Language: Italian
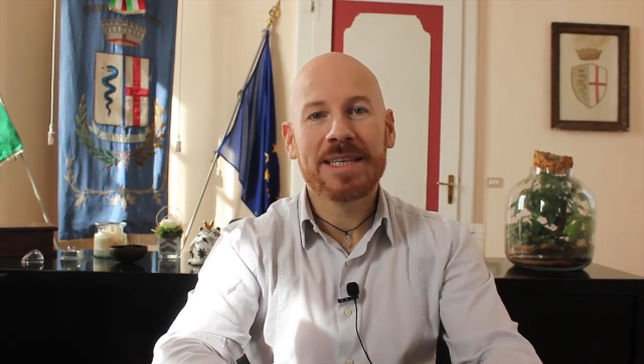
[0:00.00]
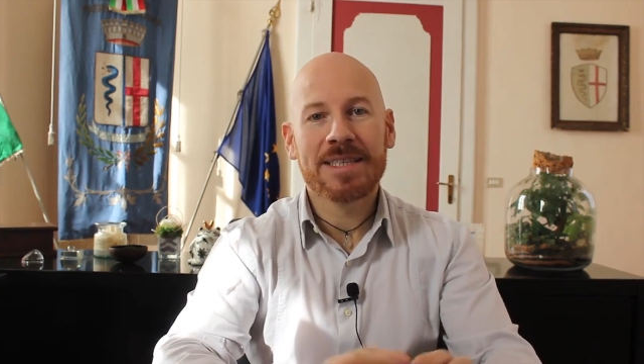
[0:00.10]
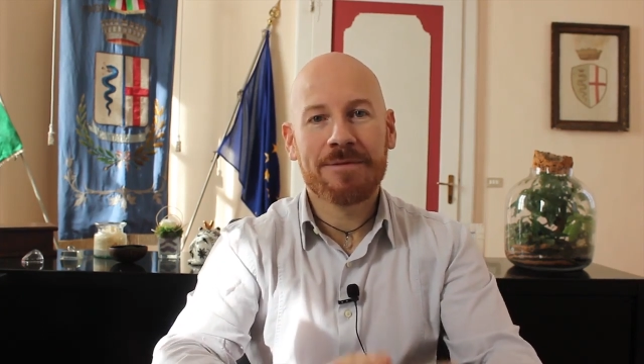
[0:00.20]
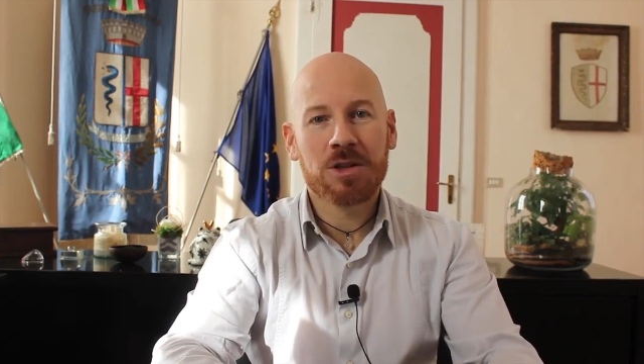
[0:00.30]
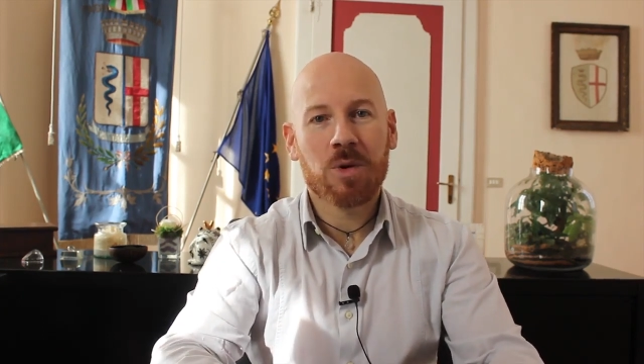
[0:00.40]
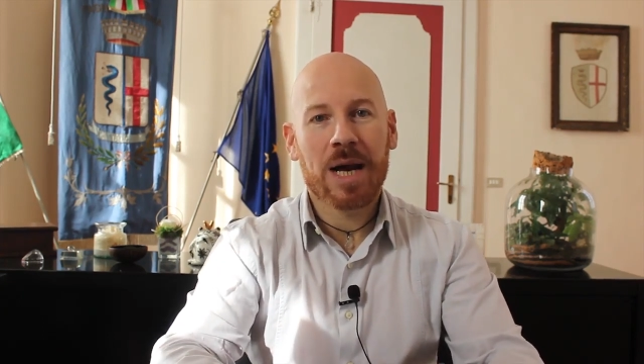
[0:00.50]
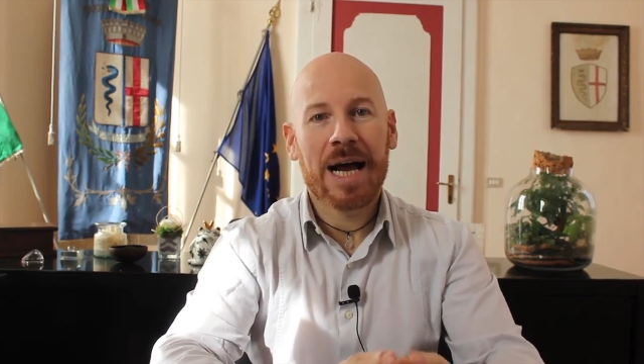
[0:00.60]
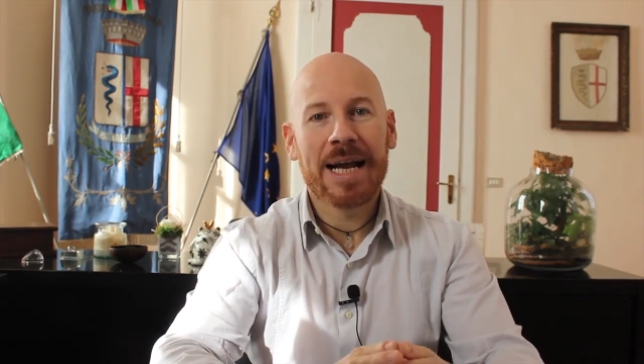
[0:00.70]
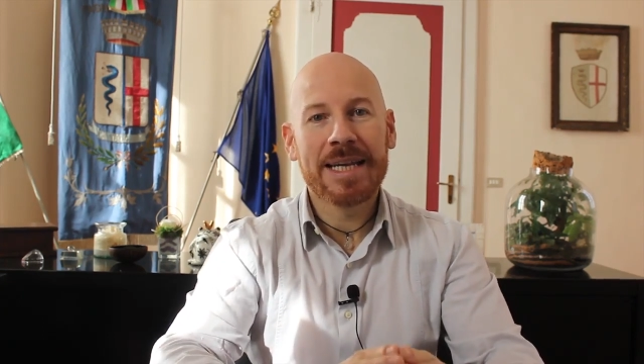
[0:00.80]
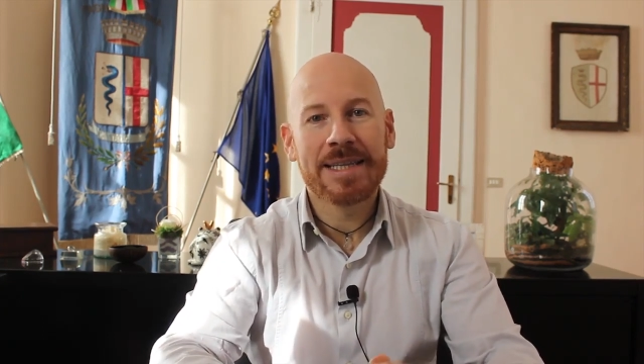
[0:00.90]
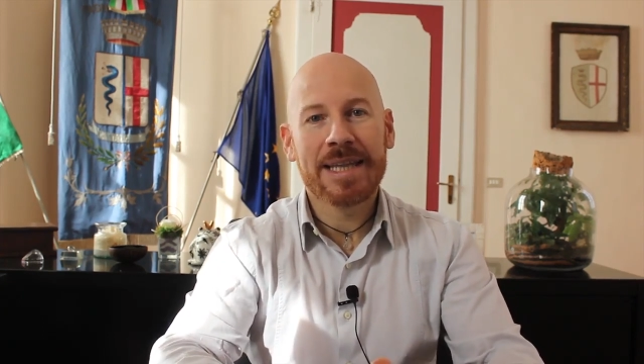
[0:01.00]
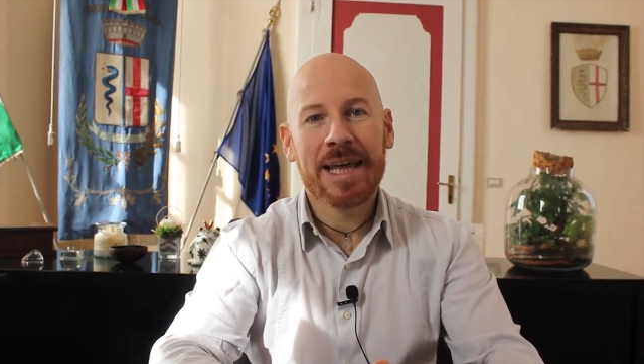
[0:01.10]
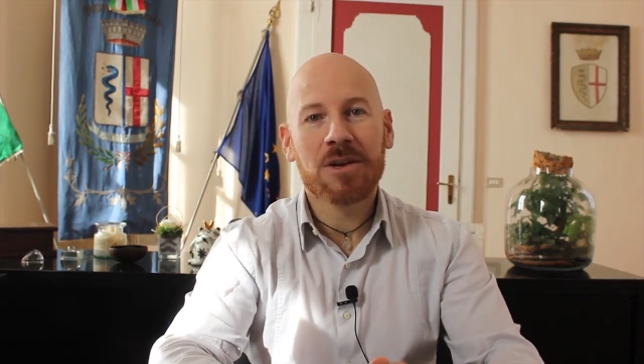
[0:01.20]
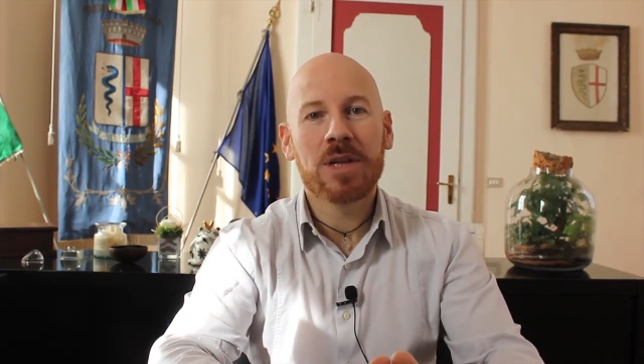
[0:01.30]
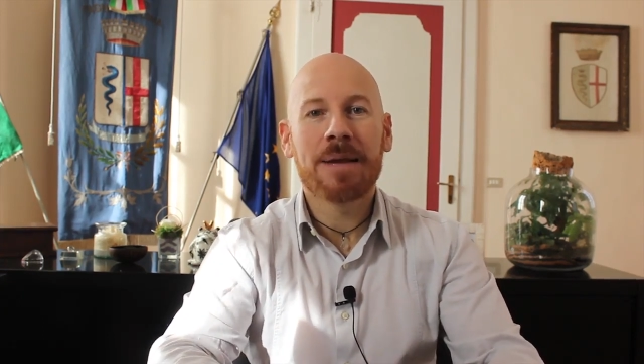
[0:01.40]
si effettuerà
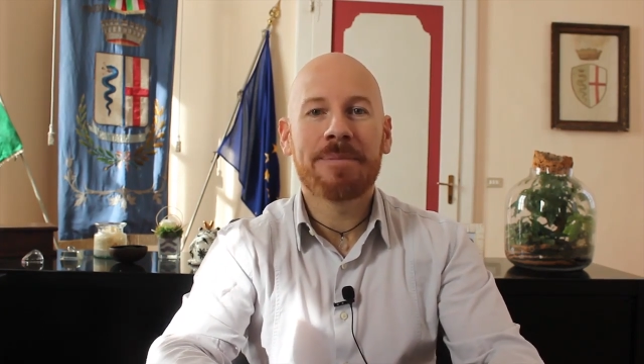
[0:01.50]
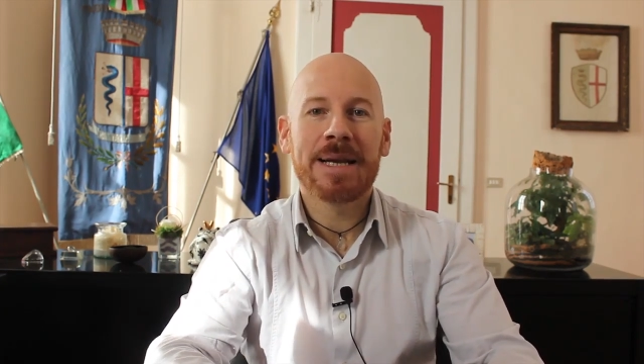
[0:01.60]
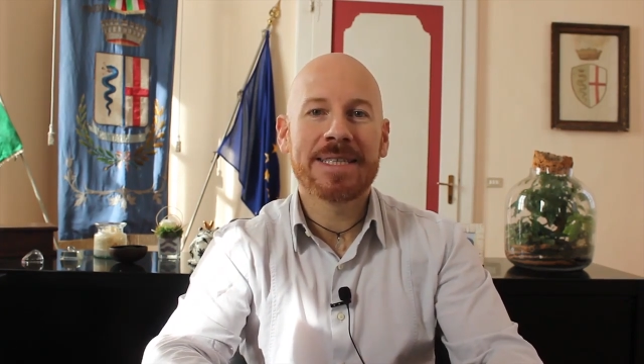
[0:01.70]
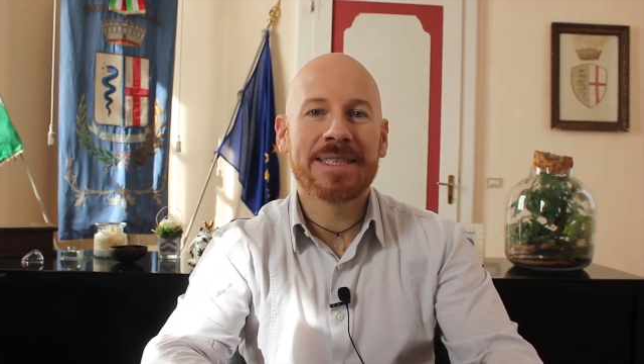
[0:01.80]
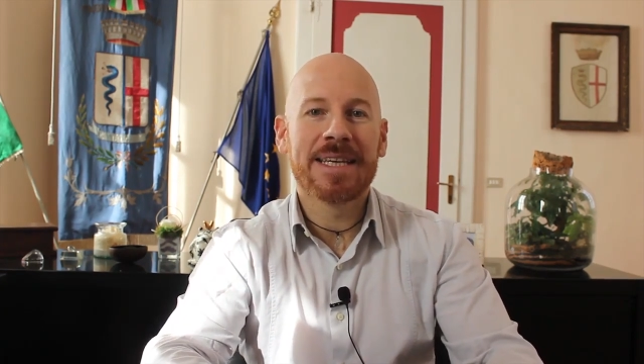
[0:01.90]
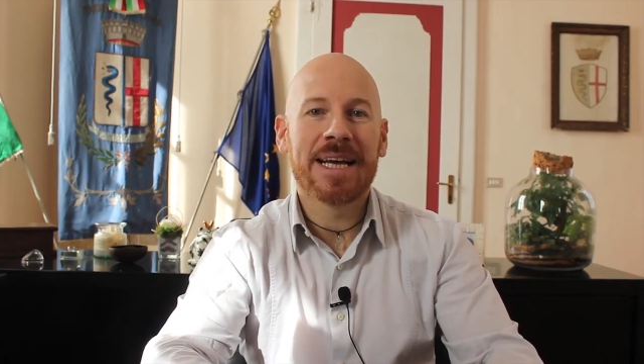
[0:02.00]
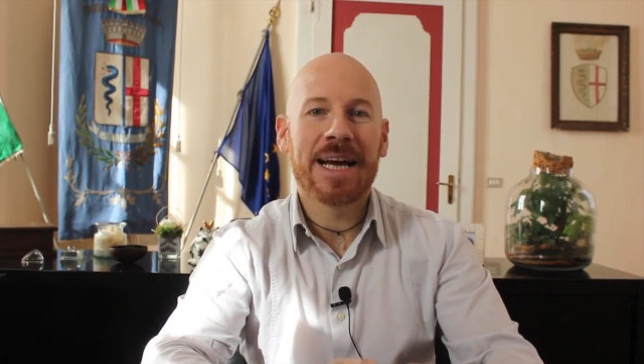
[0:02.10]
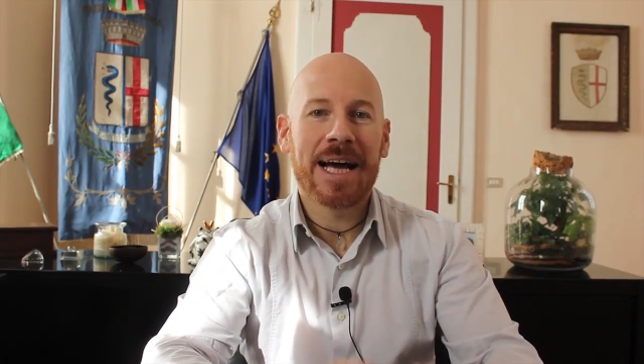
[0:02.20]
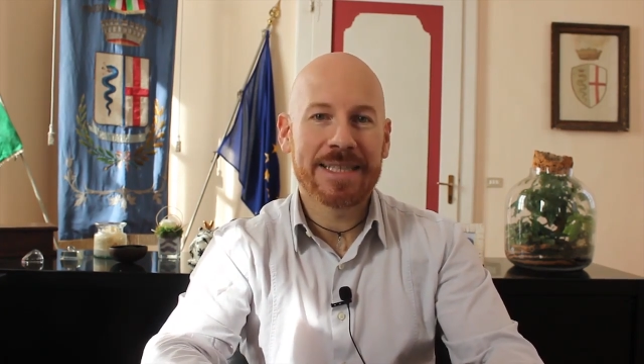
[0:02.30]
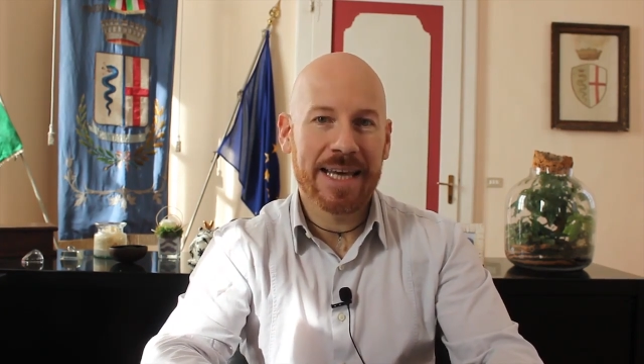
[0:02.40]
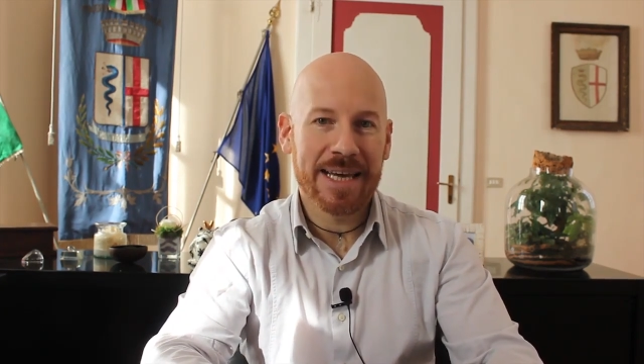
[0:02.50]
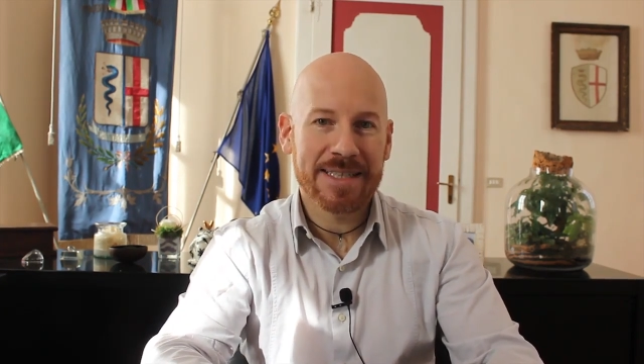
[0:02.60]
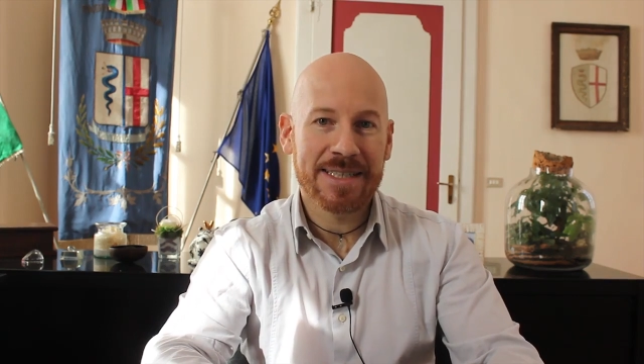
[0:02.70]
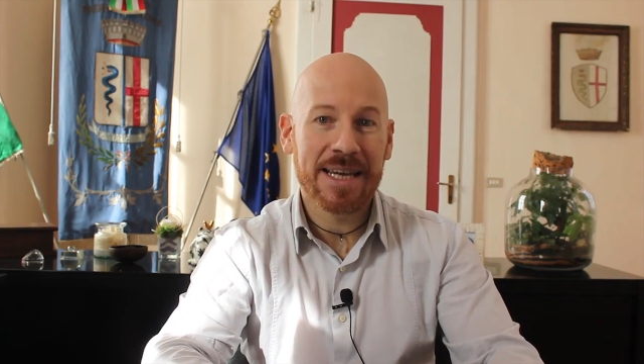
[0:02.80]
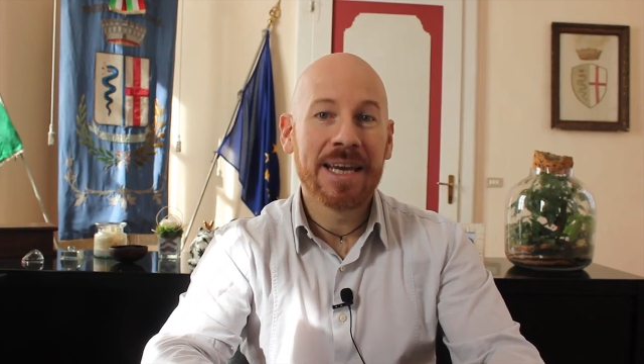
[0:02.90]
all'interno della palazzina
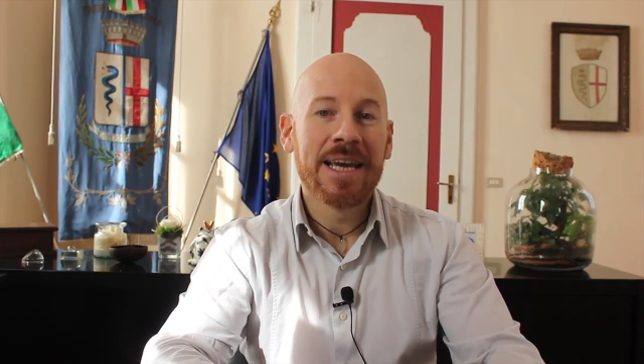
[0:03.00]
ATS